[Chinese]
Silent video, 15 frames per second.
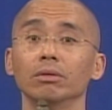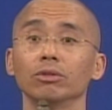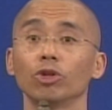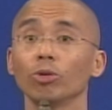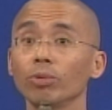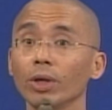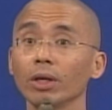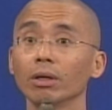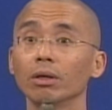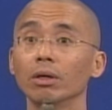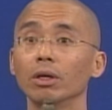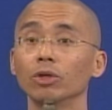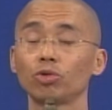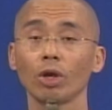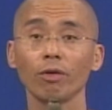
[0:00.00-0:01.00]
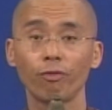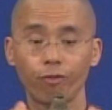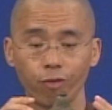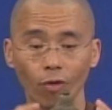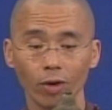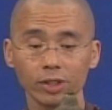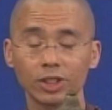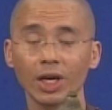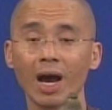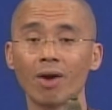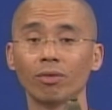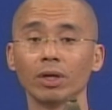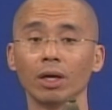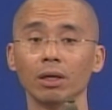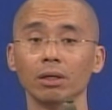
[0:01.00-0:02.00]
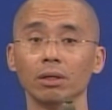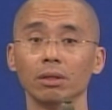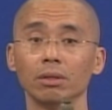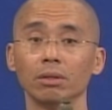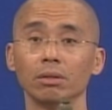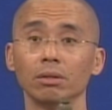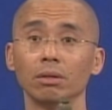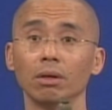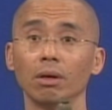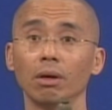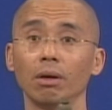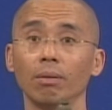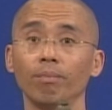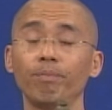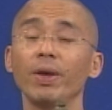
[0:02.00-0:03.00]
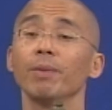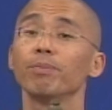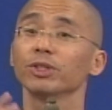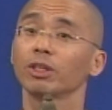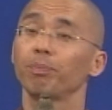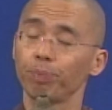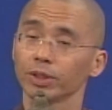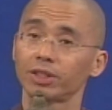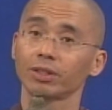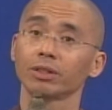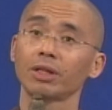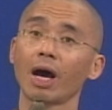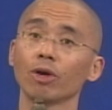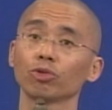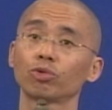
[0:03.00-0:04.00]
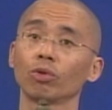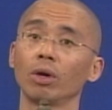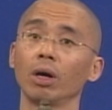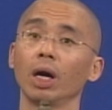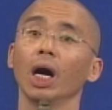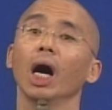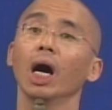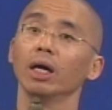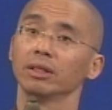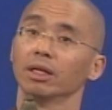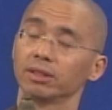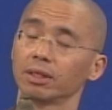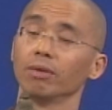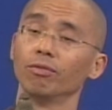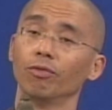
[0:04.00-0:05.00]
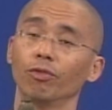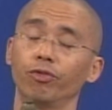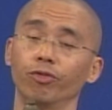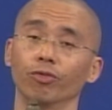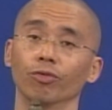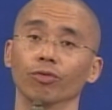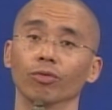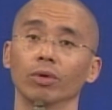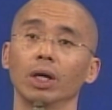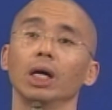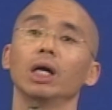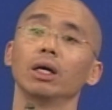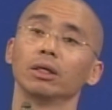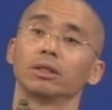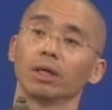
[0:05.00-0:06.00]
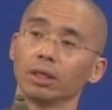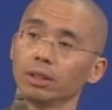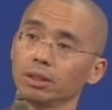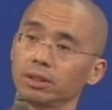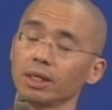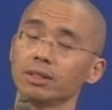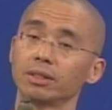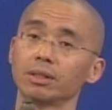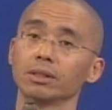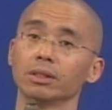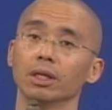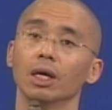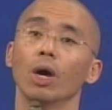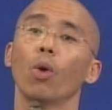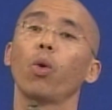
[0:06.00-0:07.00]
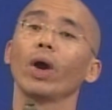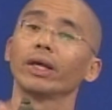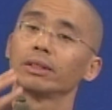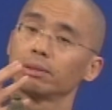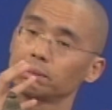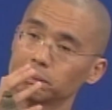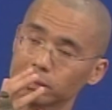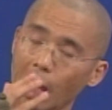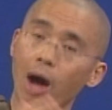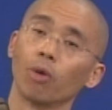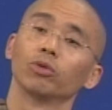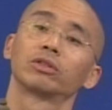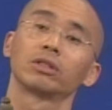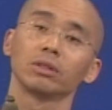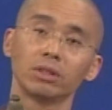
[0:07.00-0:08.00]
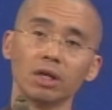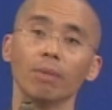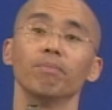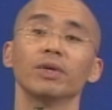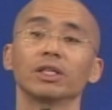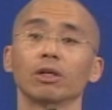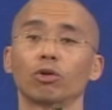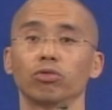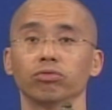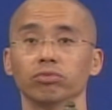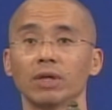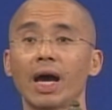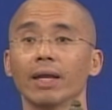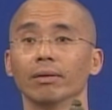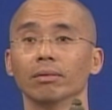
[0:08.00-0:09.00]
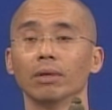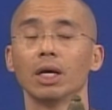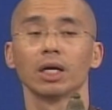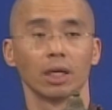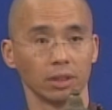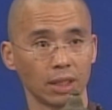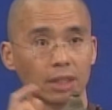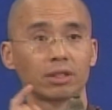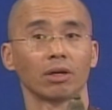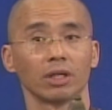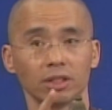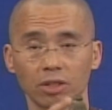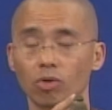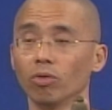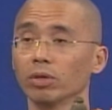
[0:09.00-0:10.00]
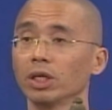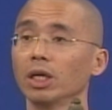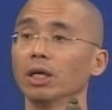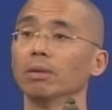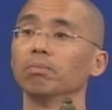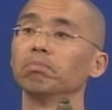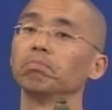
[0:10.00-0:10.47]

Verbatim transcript: 对不对？所以佛教呢，并不是不知道说恶的政府、恶的政治会导致人民的苦难，可是他知道那是共业。